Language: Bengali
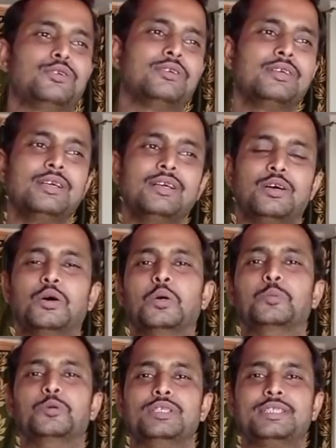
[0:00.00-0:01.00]
তো ও
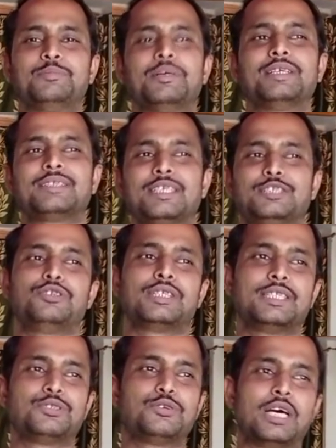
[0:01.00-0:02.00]
বলছে বাচ্চার জন্য
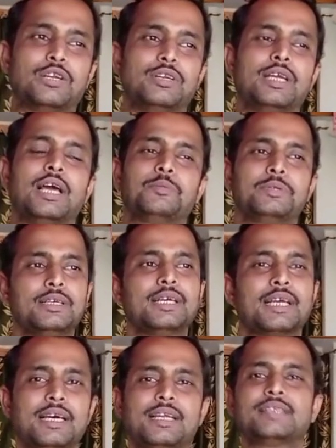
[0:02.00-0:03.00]
কিছু আনো নেই আমি
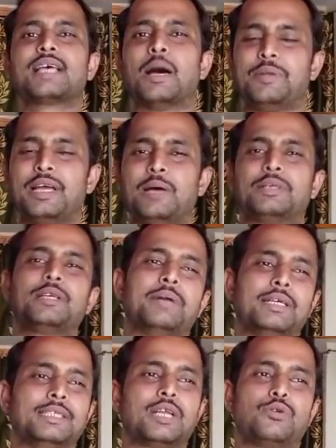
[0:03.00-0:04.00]
এখানে সামনে আমাদের
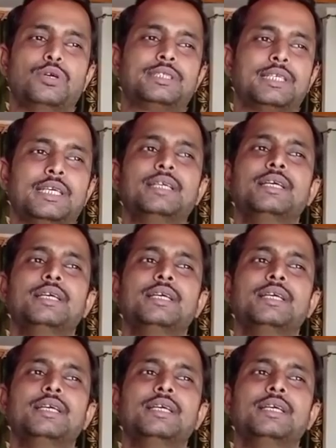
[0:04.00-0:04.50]
বাজার রয়েছে